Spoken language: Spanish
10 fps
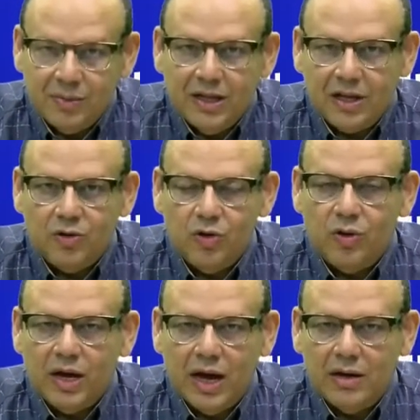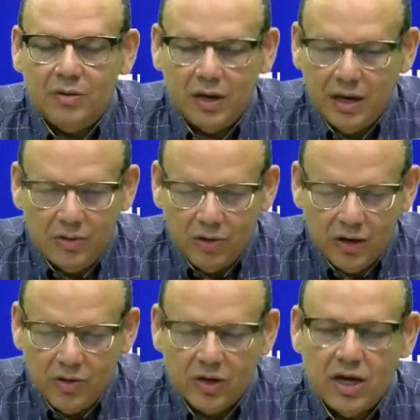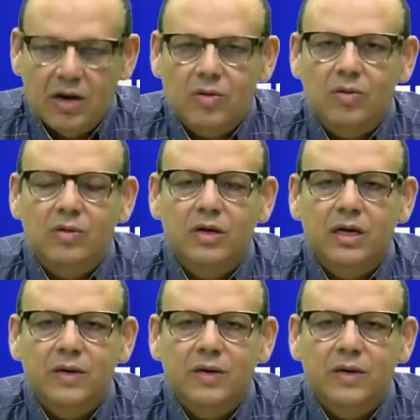mandatorio, y es, lo que yo quiero